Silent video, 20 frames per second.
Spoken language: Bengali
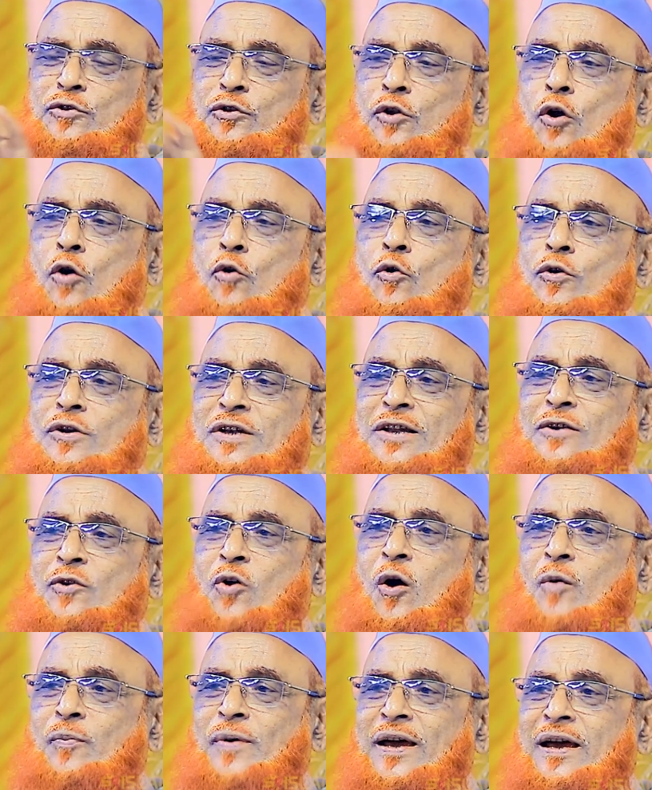জন্য কঠিন
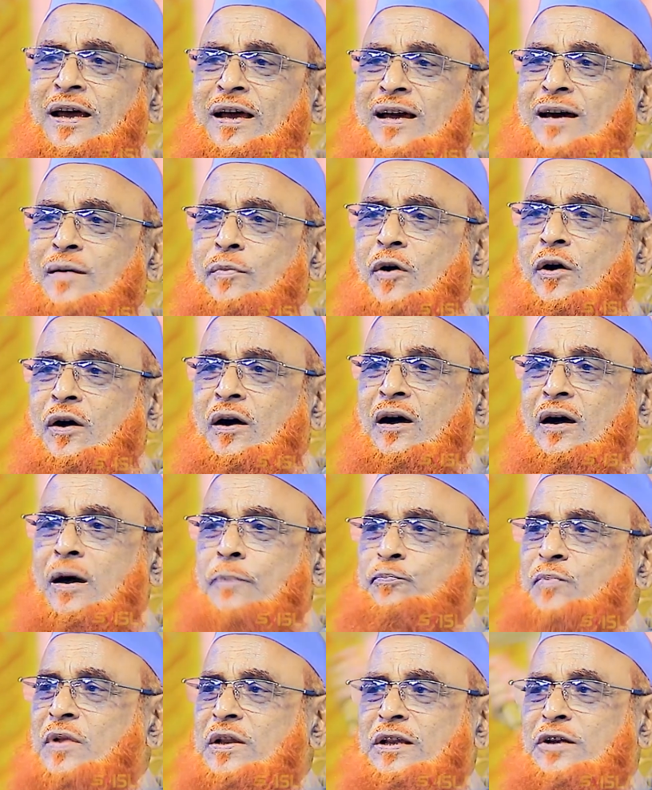হবে এবং
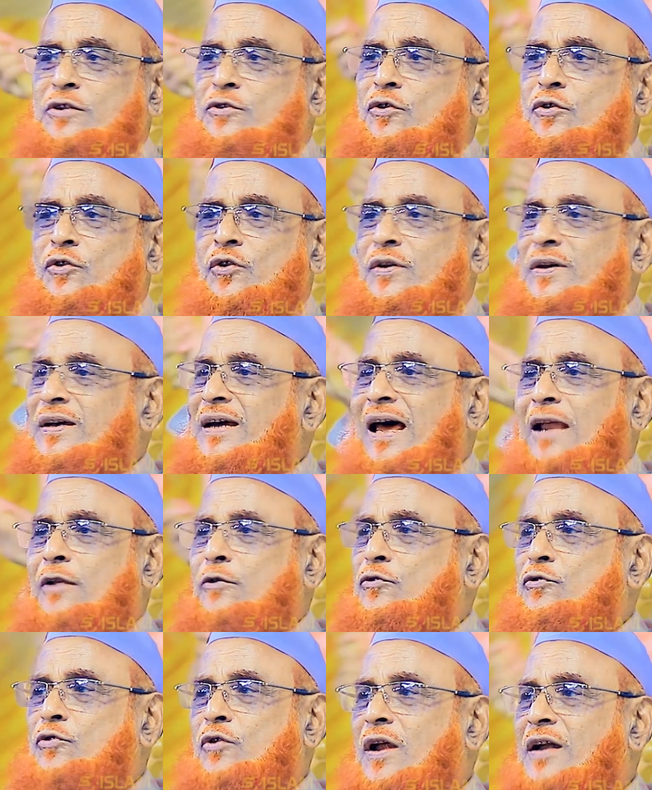আপনাদের জন্য এই
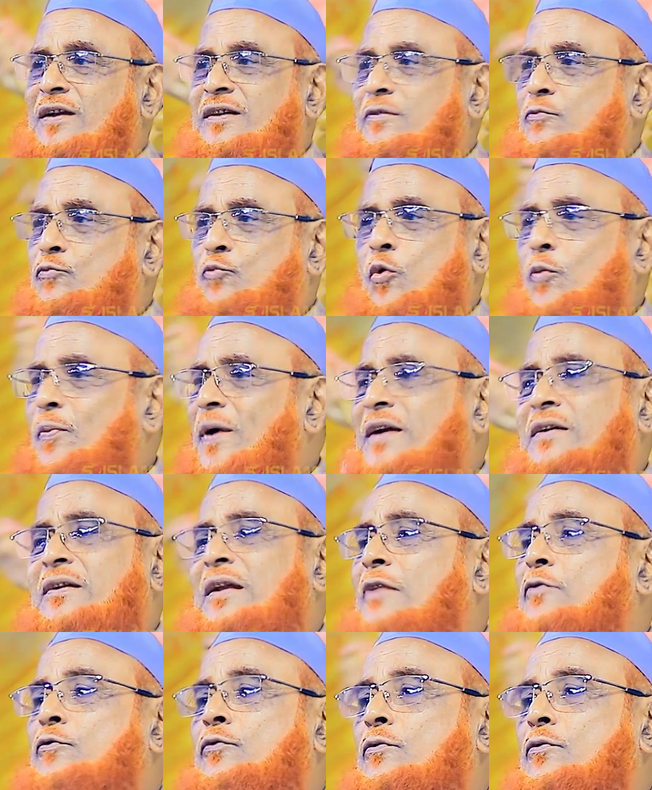আলোচনা খুব একটা